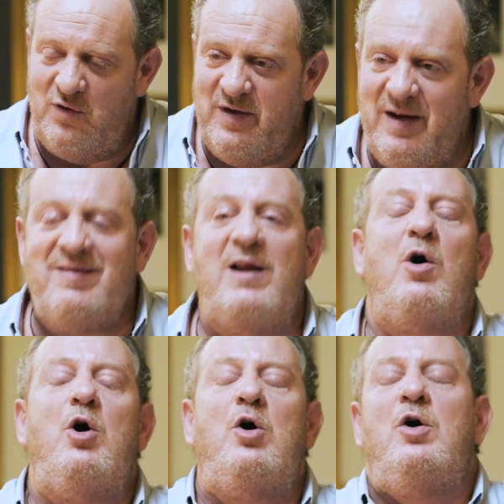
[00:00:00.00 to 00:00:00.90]
cineasta. Y
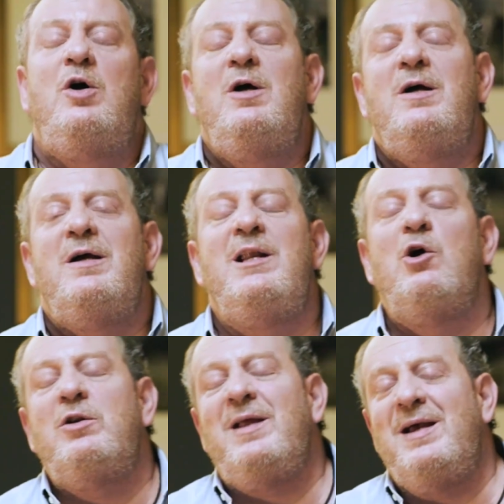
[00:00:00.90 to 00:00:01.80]
luego, y
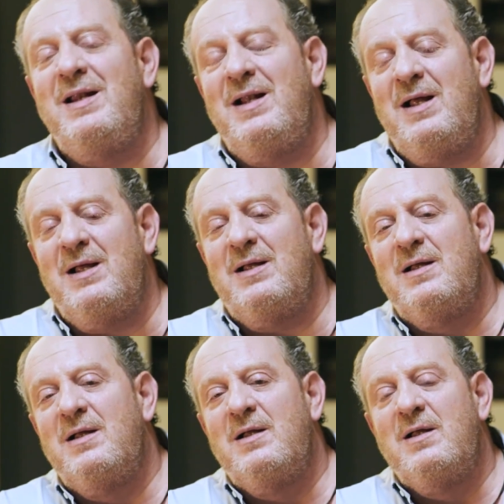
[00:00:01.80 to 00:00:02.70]
luego te genera
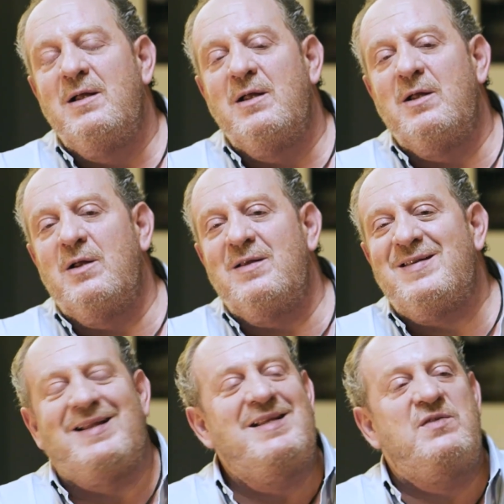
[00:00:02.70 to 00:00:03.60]

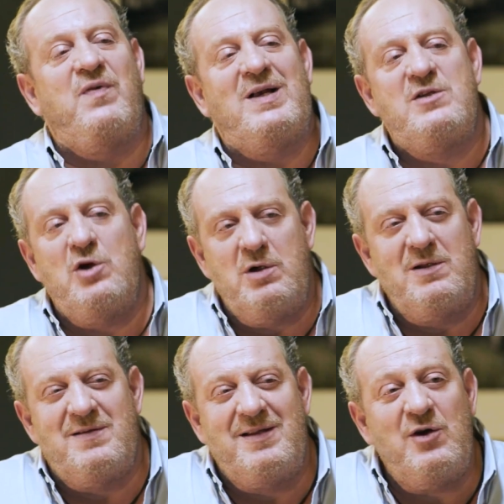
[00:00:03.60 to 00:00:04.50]
satisfacción en
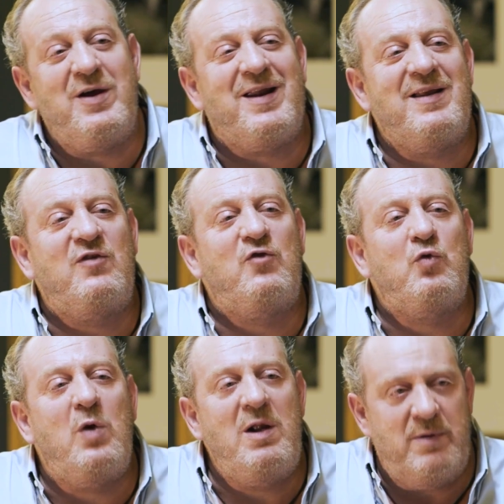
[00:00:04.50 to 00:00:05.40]
el sentido que
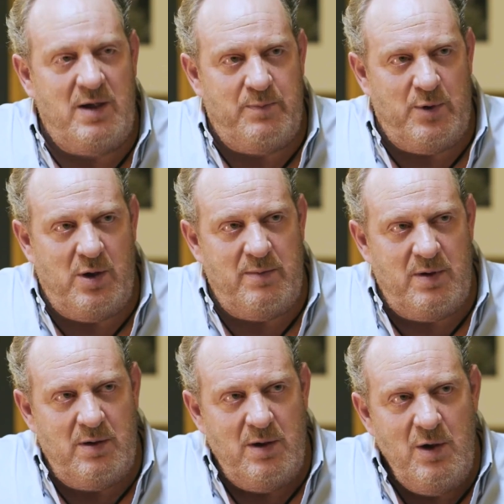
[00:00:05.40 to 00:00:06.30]
resuelven el problema.
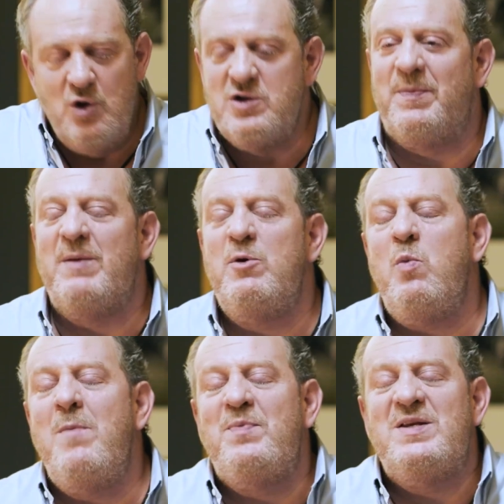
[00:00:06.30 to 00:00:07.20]
O sea, para mí un
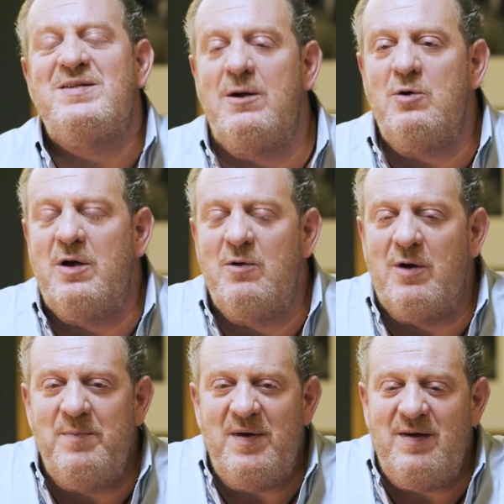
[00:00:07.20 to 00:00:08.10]
buen pitch es algo que en lo que
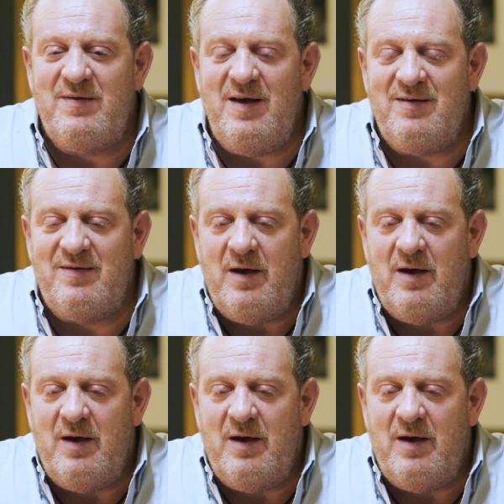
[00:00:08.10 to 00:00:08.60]
empiezas y haces...